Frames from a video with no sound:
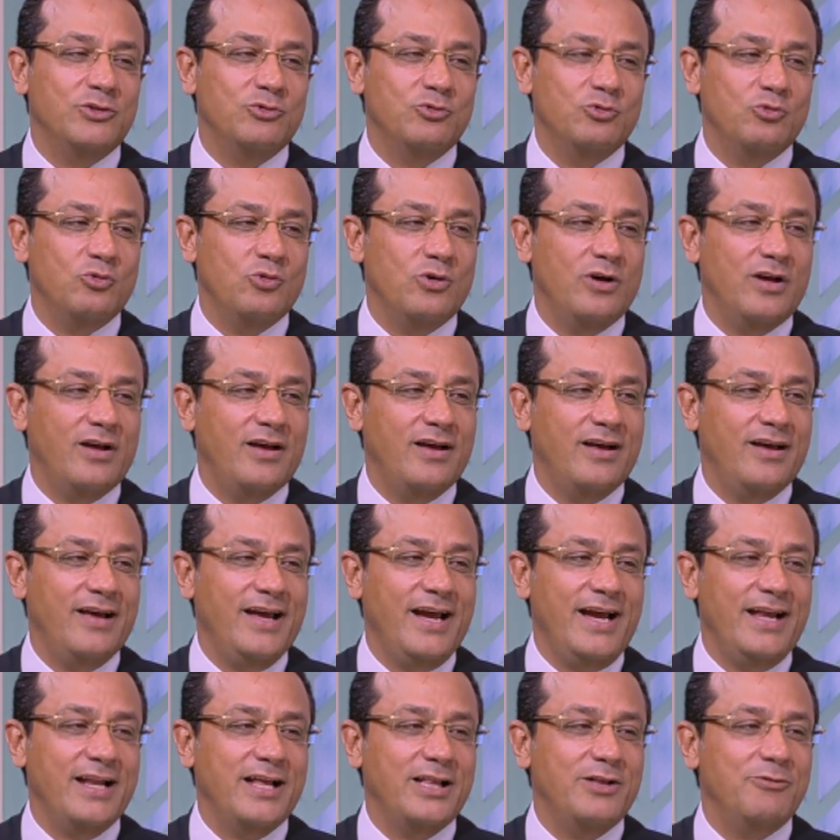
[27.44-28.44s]

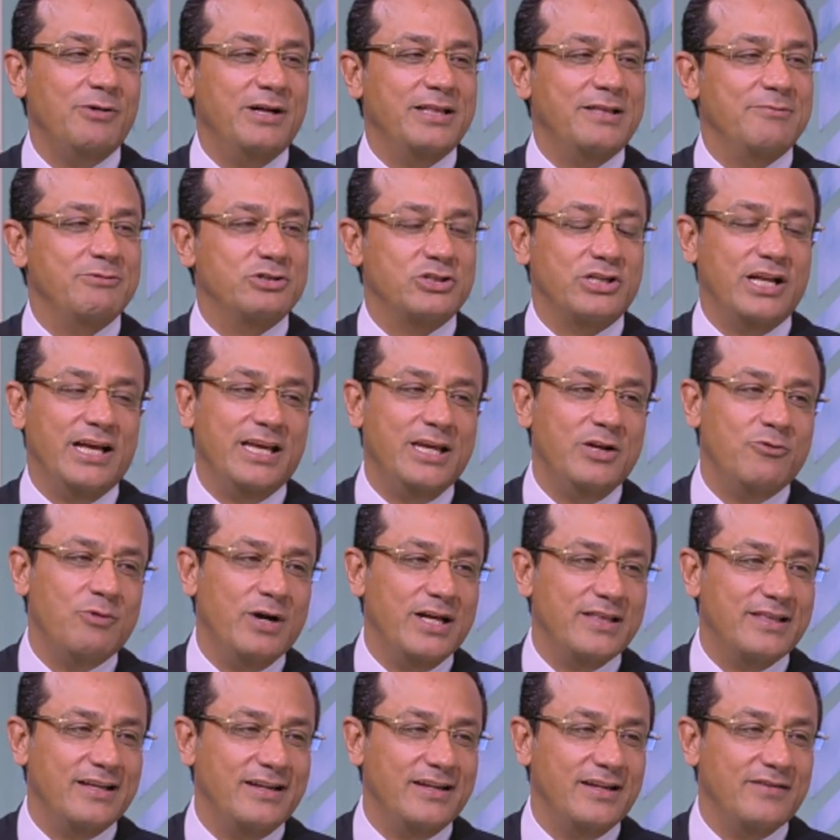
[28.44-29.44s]
واحنا دلوقتي مش لاقيين
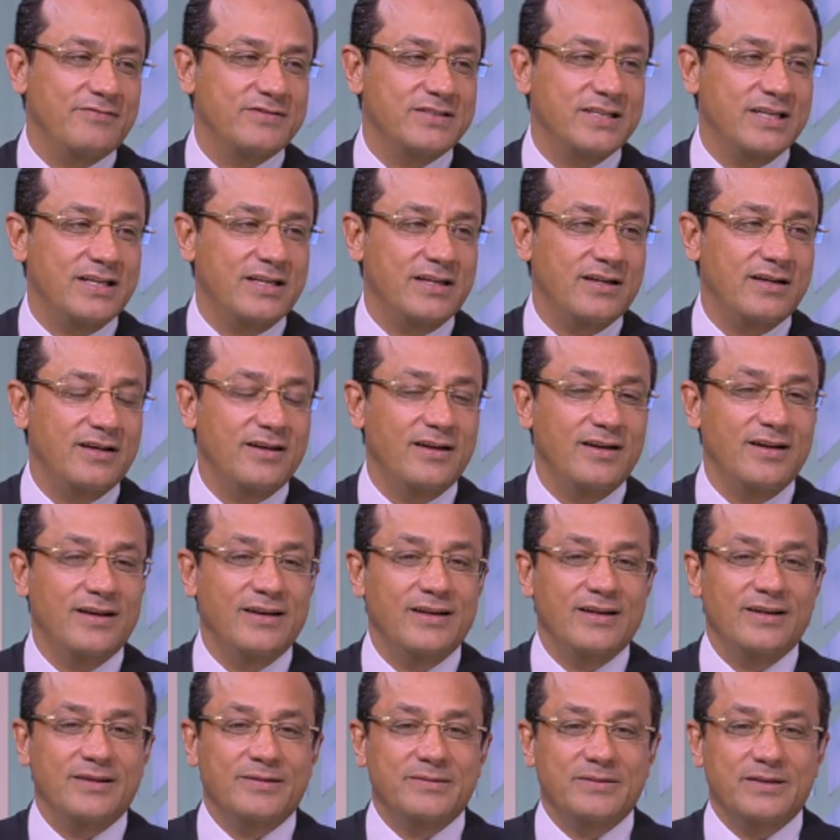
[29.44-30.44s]
وقت لنفسنا
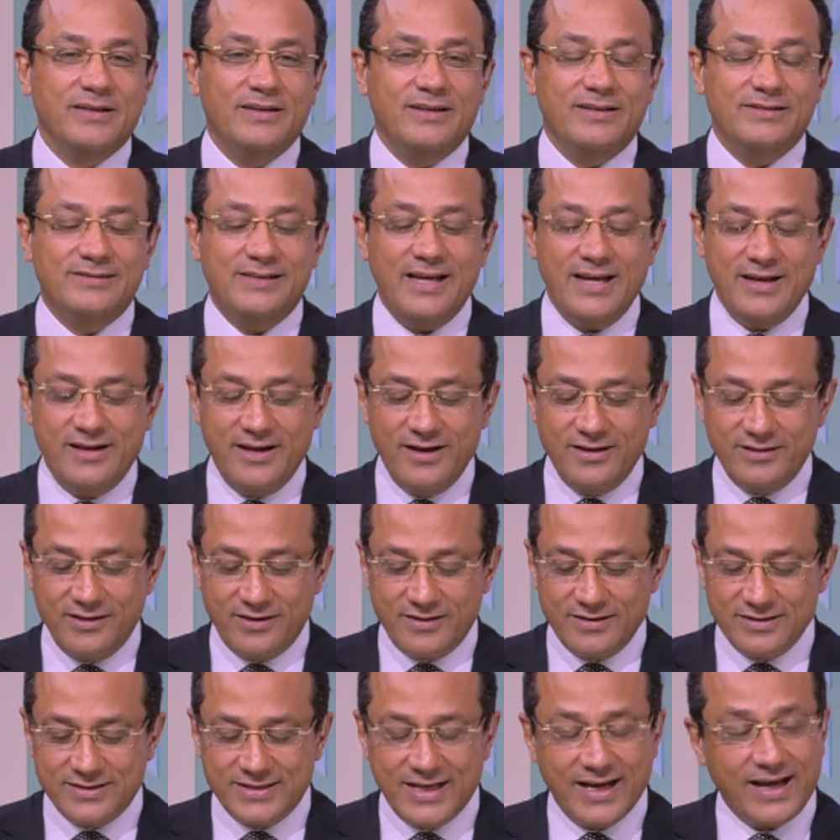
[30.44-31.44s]
ازاي نقدر
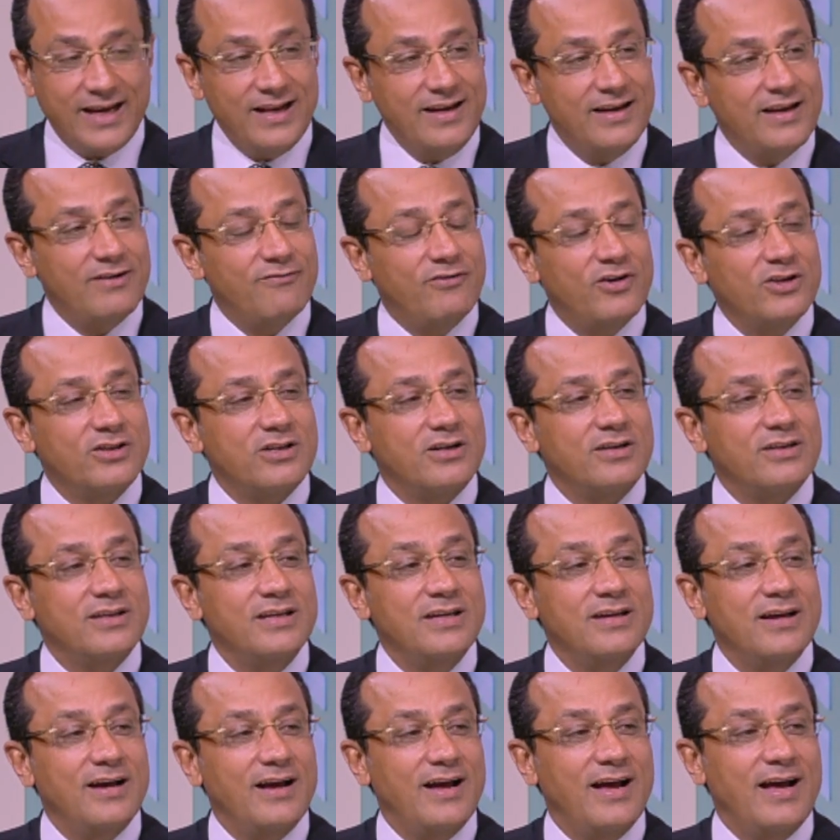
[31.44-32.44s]
نستغل الفتره دي
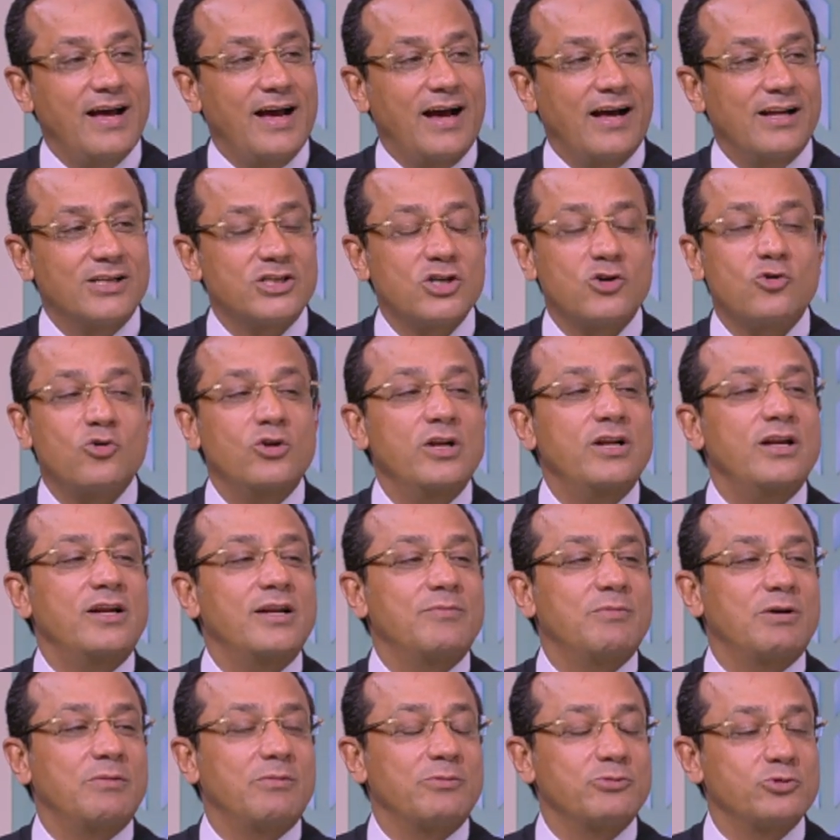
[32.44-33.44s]
علشان كلنا
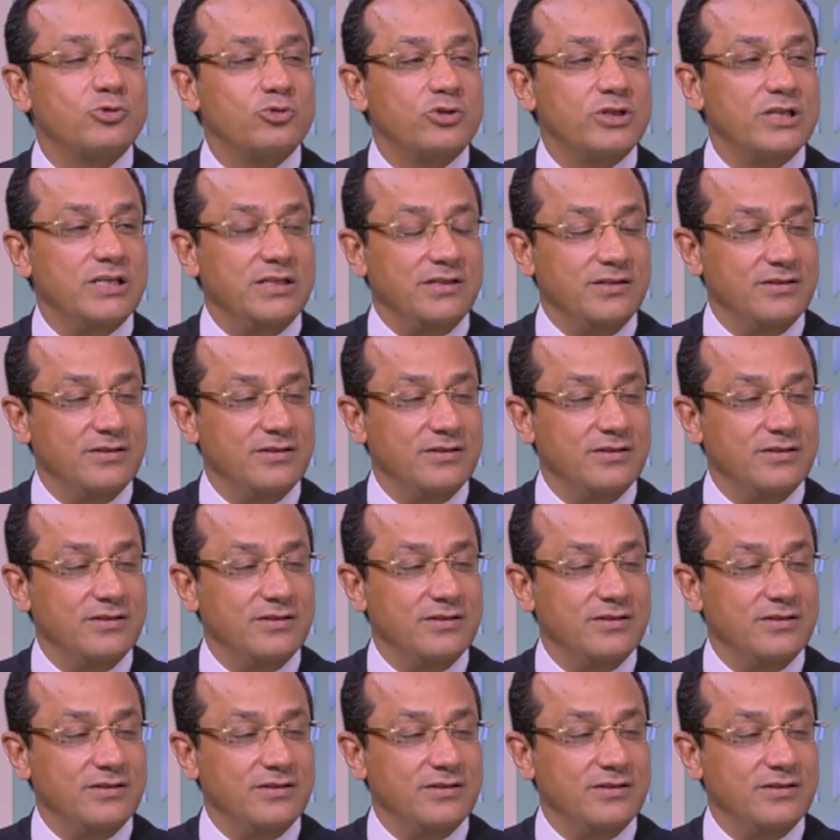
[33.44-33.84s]
نبقى مبسوطين